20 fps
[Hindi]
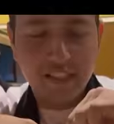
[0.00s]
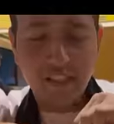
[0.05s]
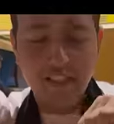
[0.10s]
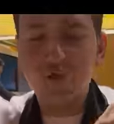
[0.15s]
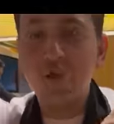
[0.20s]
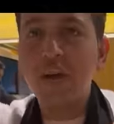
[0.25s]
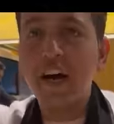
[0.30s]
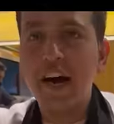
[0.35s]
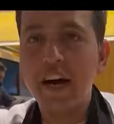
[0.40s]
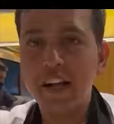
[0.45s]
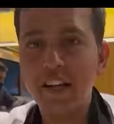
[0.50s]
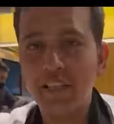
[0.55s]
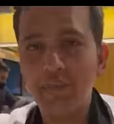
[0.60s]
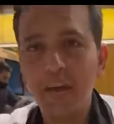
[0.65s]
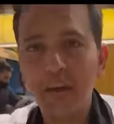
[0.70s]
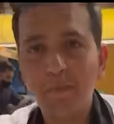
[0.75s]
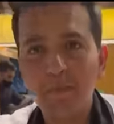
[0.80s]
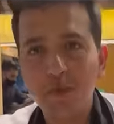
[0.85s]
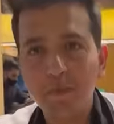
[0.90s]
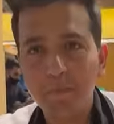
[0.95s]
इसको खाने से
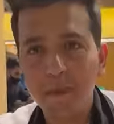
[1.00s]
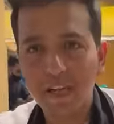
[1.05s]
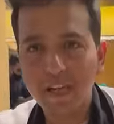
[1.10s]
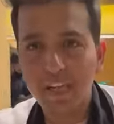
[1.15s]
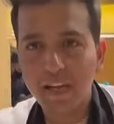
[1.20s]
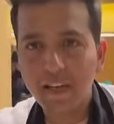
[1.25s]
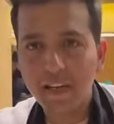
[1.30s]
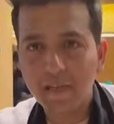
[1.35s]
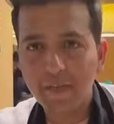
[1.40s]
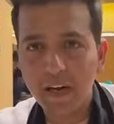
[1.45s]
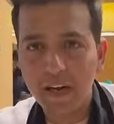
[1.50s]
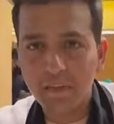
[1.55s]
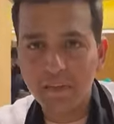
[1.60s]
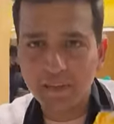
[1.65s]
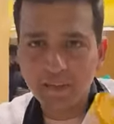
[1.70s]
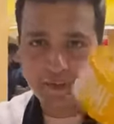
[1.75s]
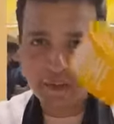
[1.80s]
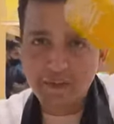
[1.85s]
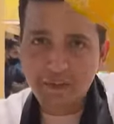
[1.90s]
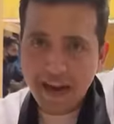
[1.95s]
पहले आपको एक प्रथा निभानी
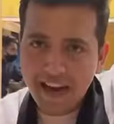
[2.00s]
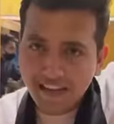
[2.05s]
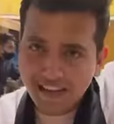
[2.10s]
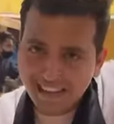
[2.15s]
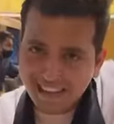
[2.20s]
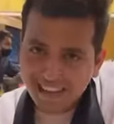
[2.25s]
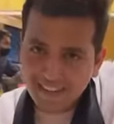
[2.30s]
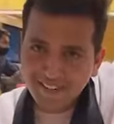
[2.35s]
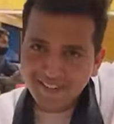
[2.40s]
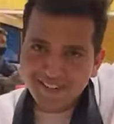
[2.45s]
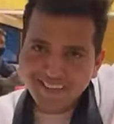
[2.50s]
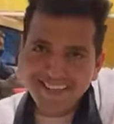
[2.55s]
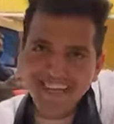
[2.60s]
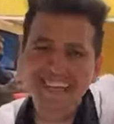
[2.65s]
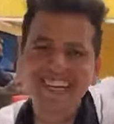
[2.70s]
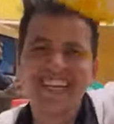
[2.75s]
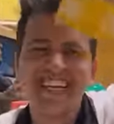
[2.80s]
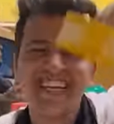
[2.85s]
पड़ती है इसको पहन के खाना पड़ता है